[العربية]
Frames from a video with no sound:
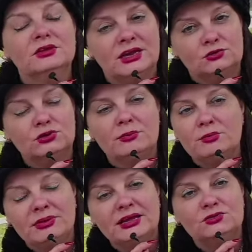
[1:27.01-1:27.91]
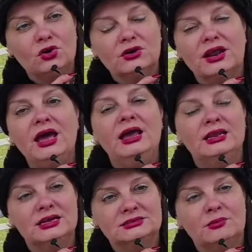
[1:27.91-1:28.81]
يأتون من بلاد أخرى
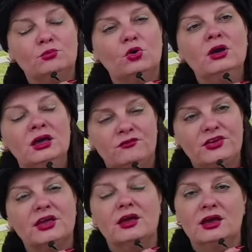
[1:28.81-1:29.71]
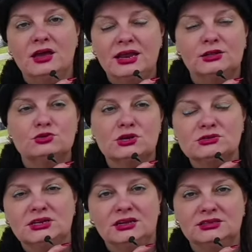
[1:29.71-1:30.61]
لينضموا في آه، إلى
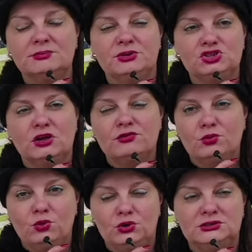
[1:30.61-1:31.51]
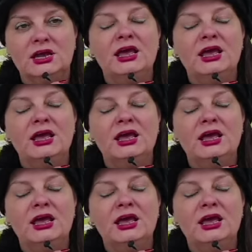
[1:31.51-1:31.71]
2019 فيجن اوف ذا وورد